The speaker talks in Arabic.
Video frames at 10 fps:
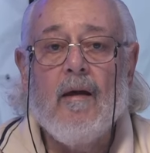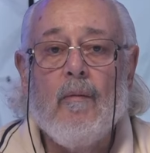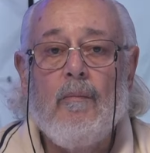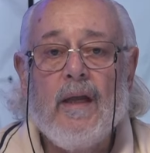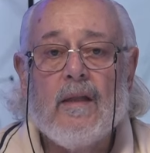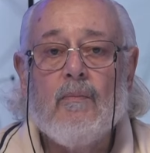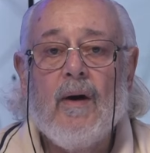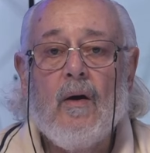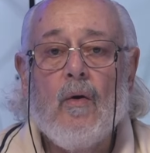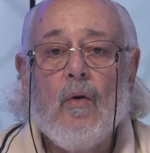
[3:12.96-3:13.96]

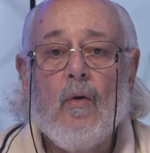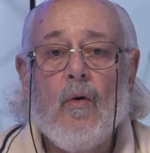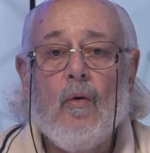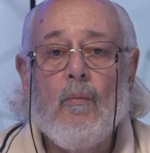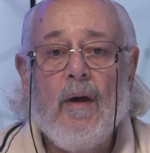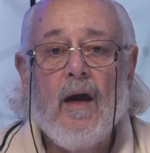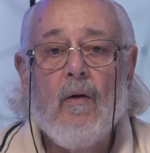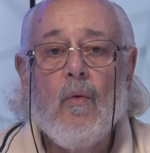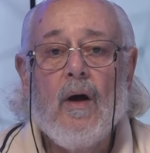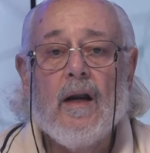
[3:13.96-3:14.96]
بيتبعوا
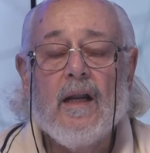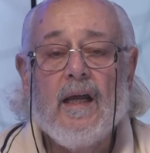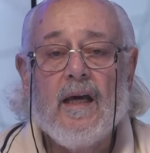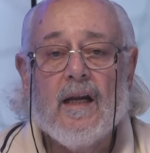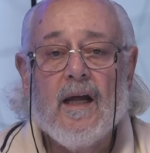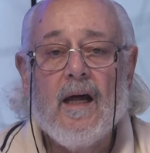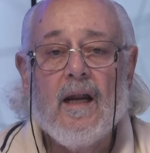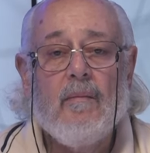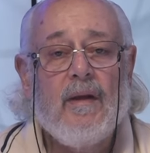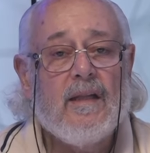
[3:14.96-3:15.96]
محور
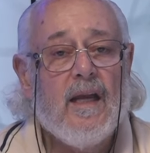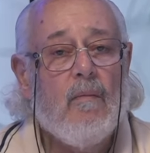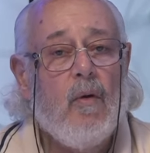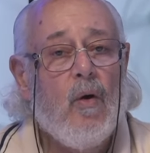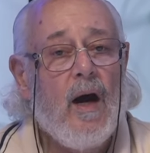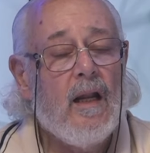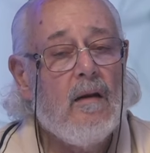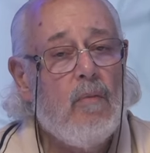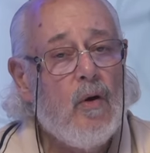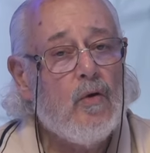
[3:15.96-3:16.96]
إيران بيتابعوا
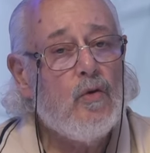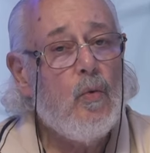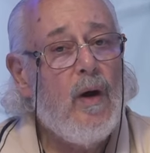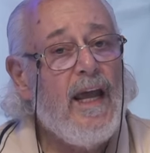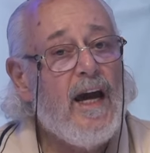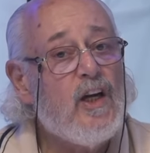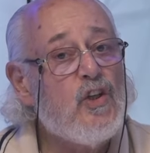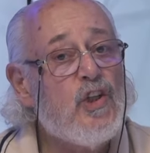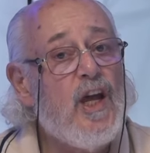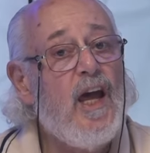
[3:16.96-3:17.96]
عن بعد
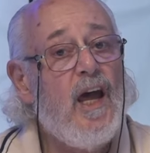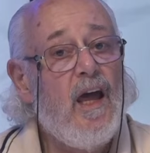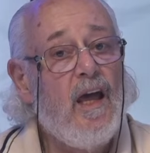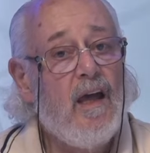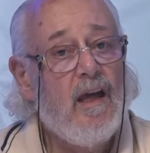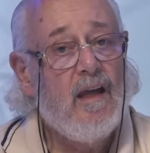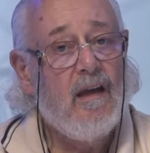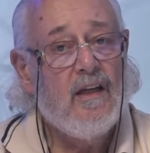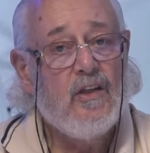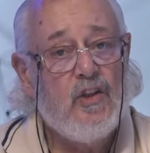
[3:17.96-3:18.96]
ويخشاه
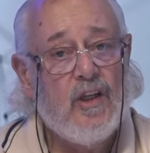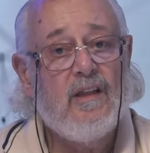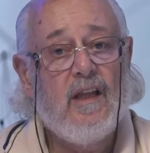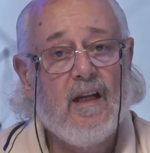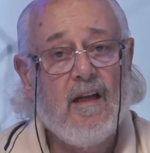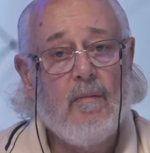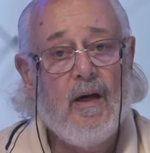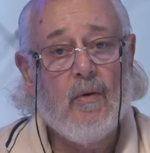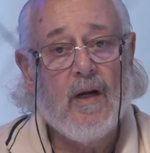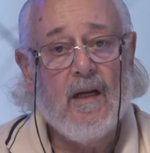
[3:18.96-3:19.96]
جدا
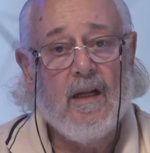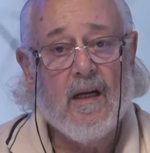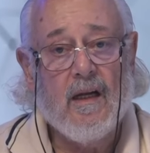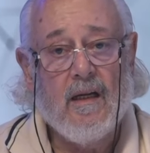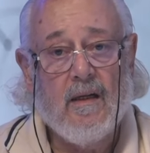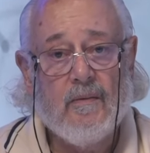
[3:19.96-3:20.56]
المحور الإيراني